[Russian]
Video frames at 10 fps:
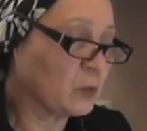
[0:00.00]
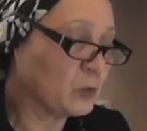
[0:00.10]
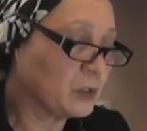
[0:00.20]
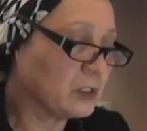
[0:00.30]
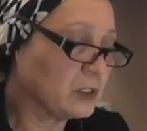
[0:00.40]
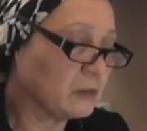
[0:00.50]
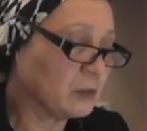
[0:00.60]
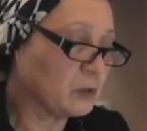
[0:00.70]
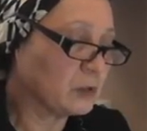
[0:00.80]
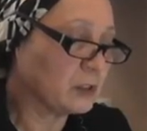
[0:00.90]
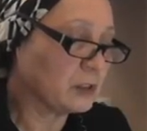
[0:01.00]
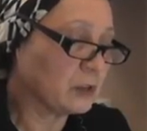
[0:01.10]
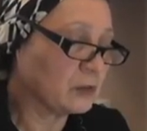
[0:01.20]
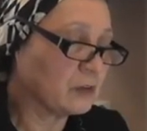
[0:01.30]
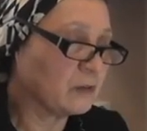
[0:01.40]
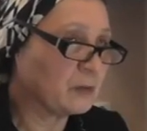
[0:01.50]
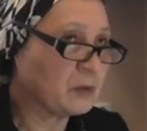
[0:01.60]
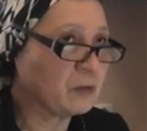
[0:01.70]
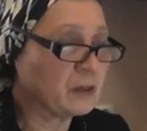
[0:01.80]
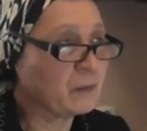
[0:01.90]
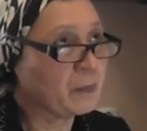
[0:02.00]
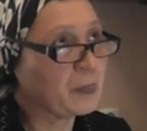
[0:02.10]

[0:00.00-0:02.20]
трудности в работе нотариуса. Во-первых,